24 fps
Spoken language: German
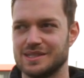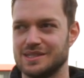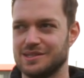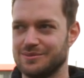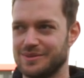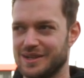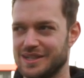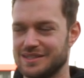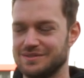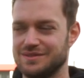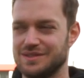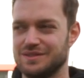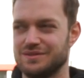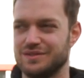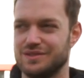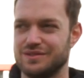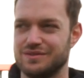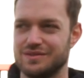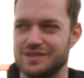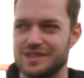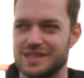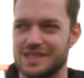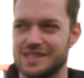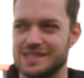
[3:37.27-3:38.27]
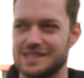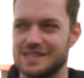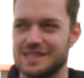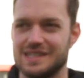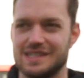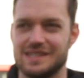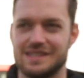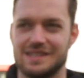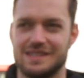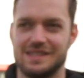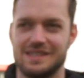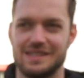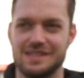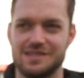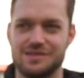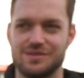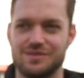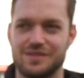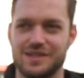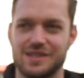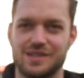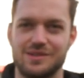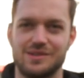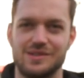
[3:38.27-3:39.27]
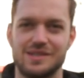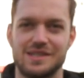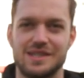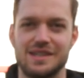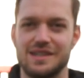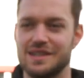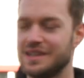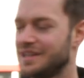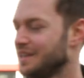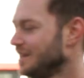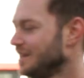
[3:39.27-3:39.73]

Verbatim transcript: Die normale W35 geht nicht so weit runter